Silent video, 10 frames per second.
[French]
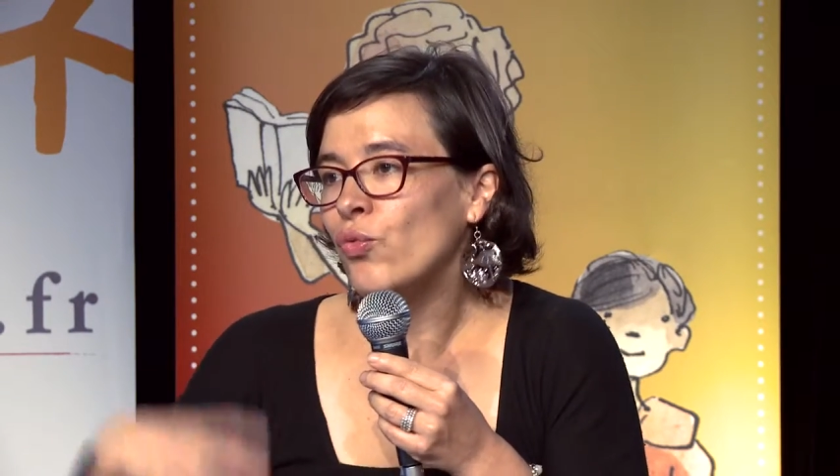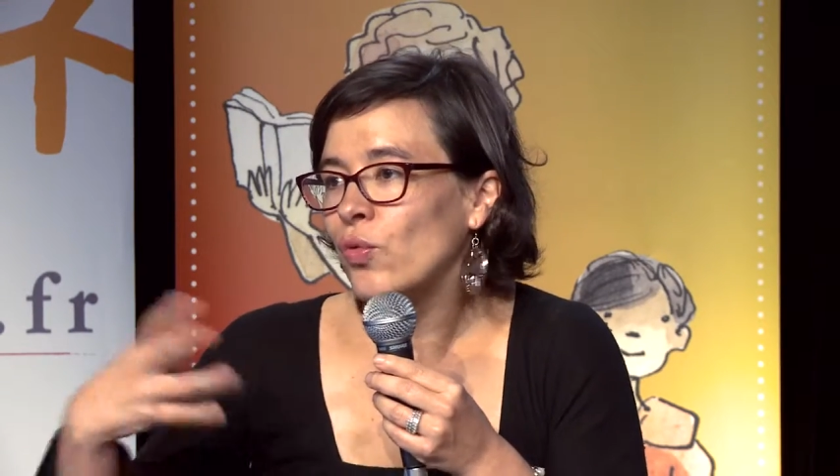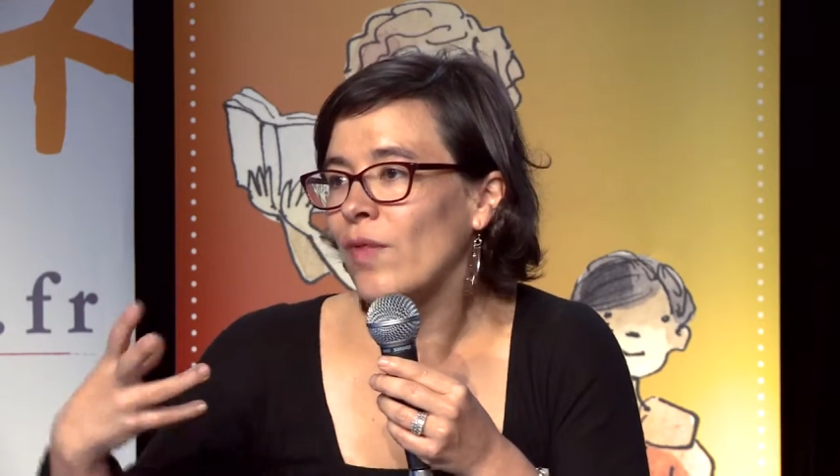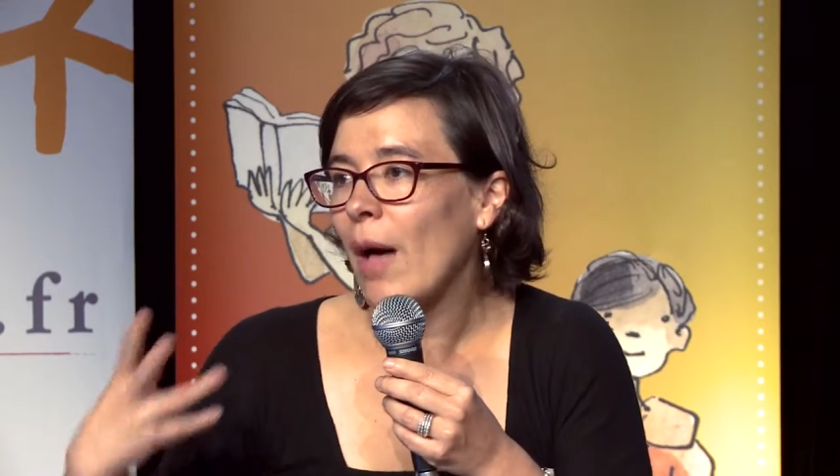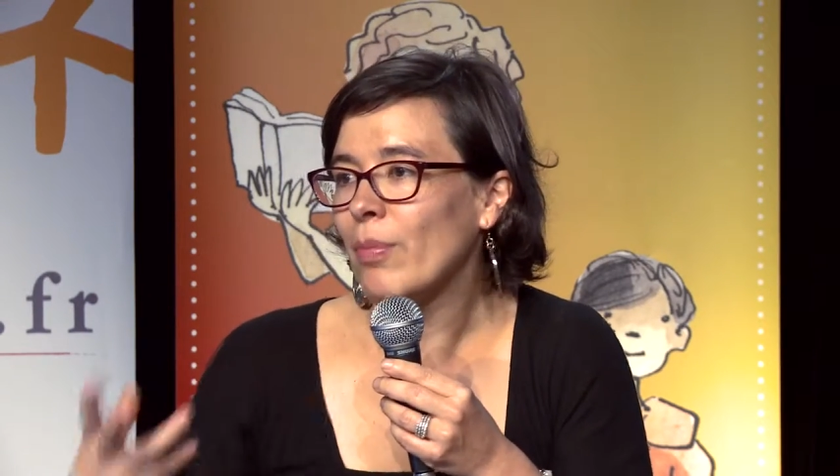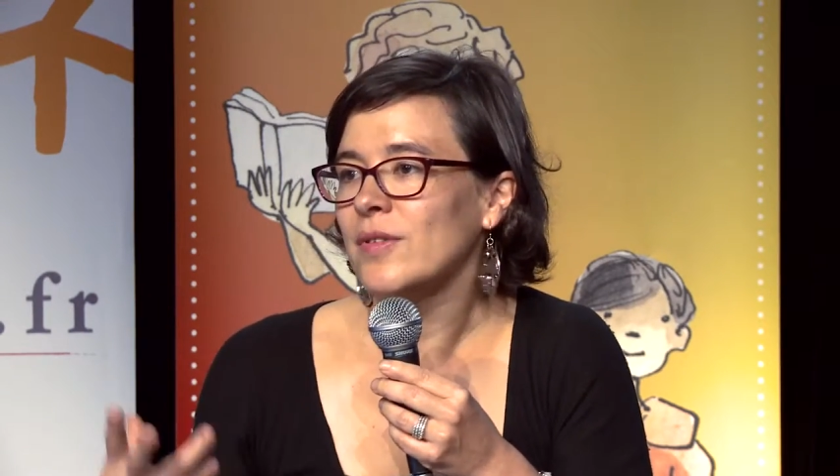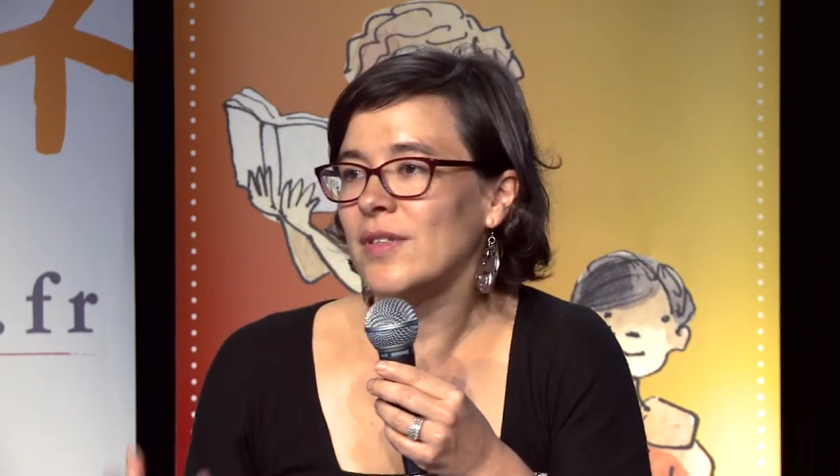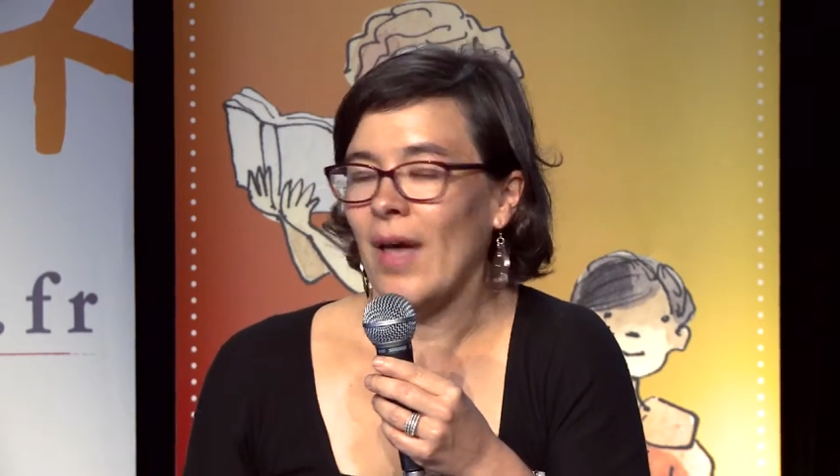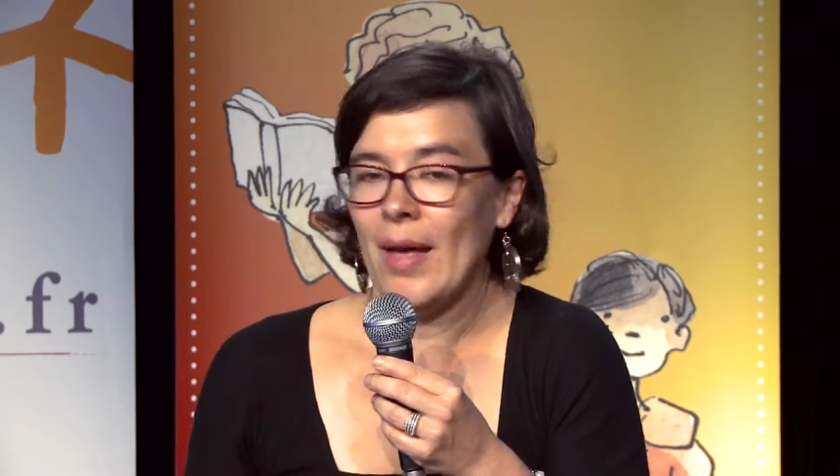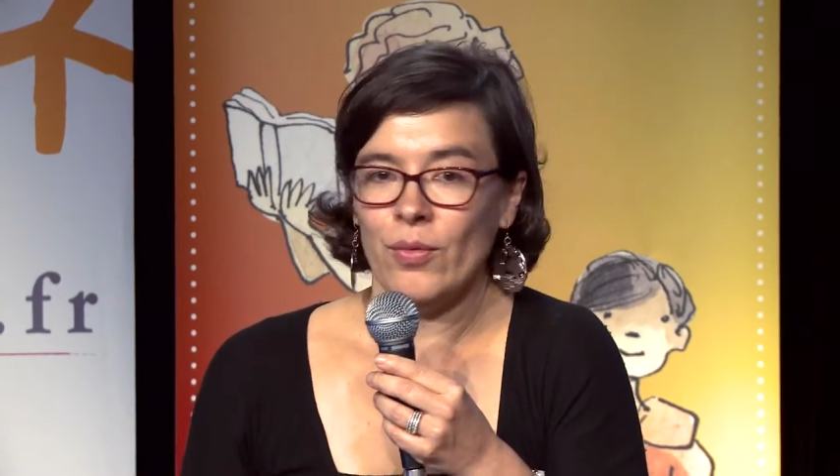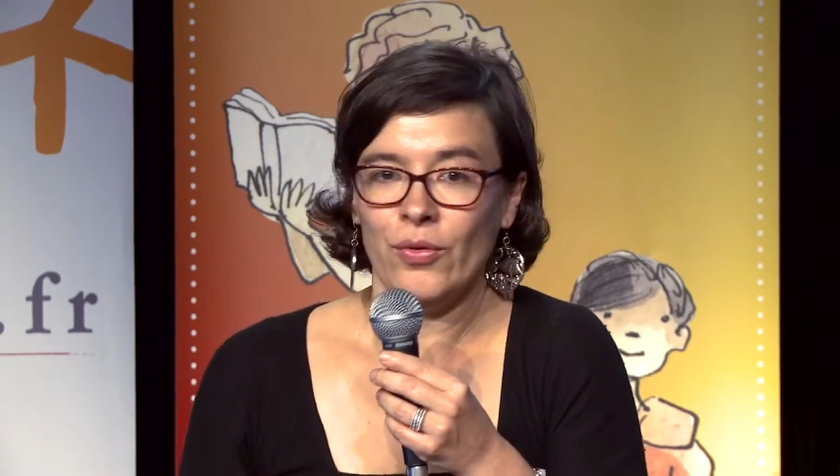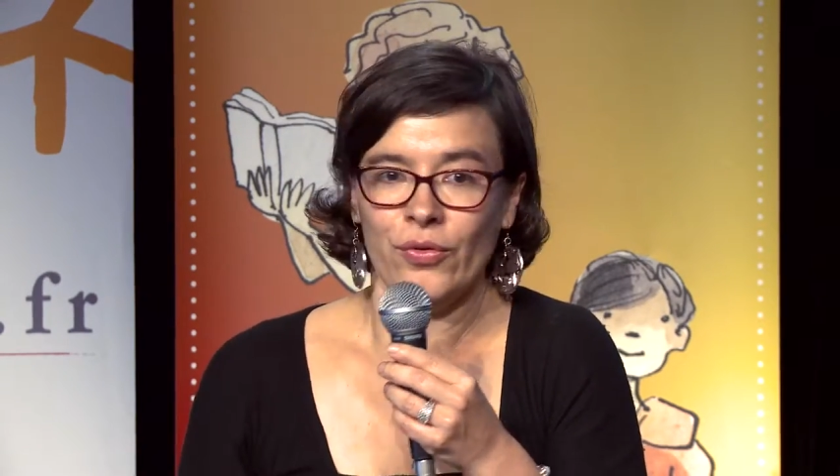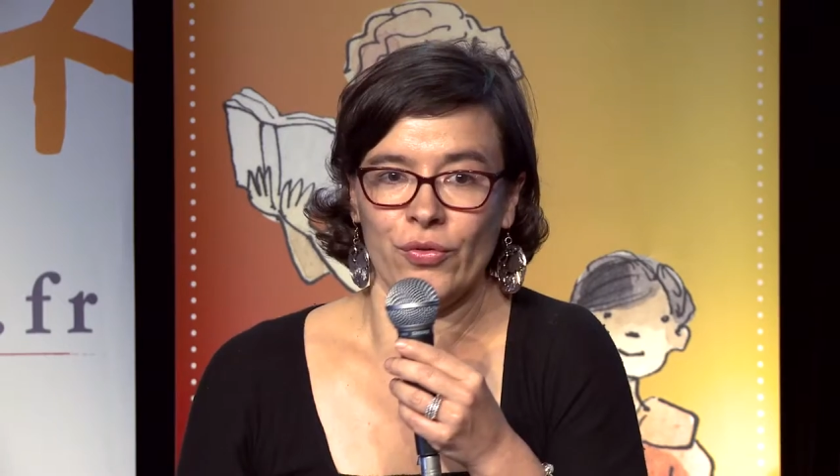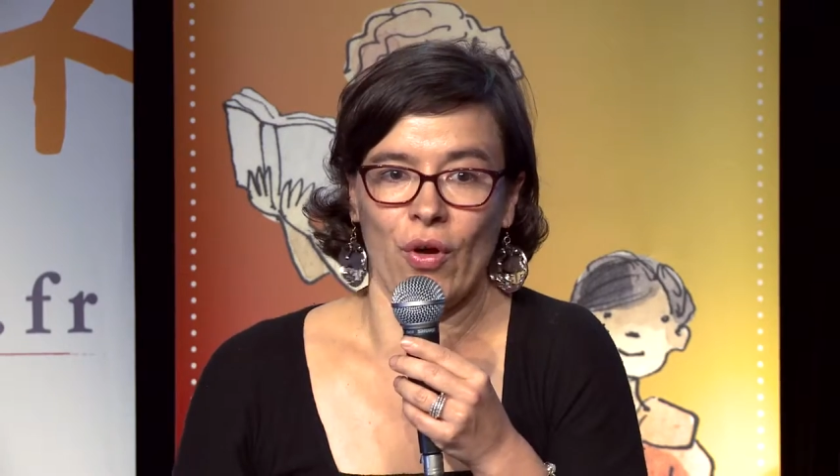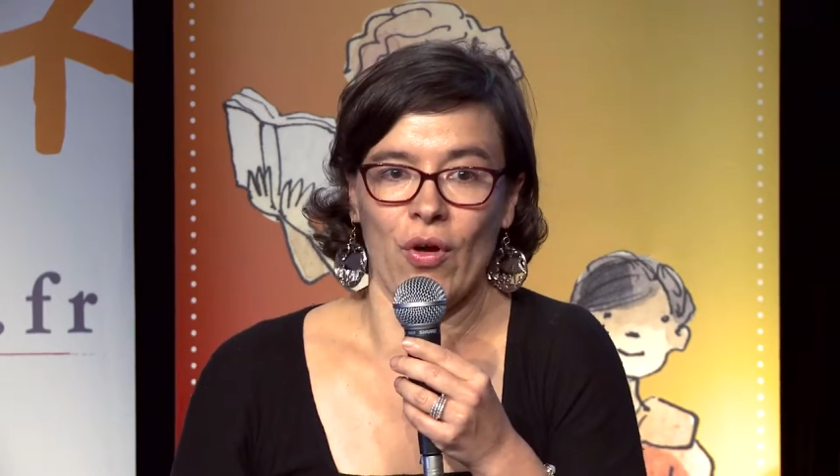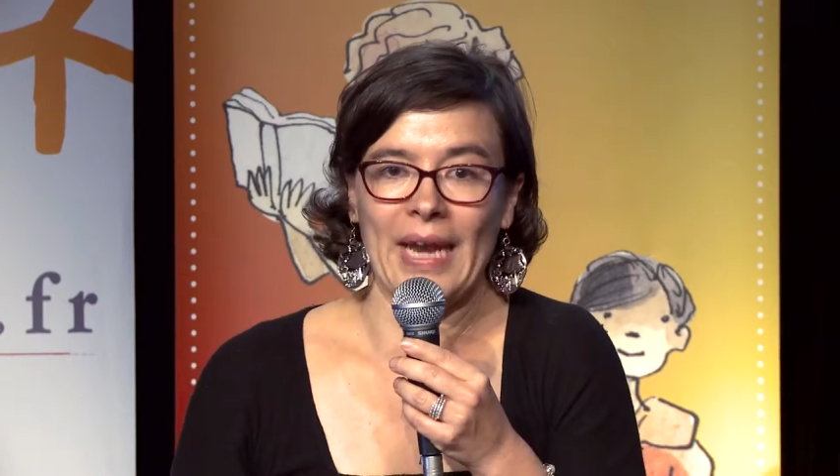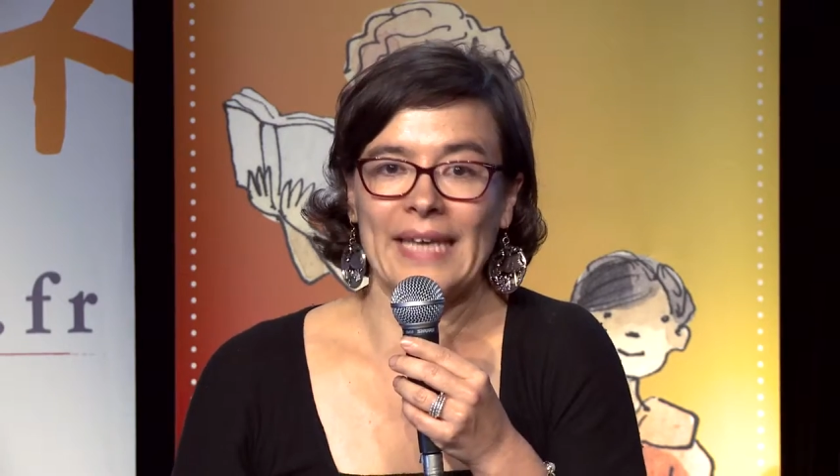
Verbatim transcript: Tout va reposer vraiment sur euh,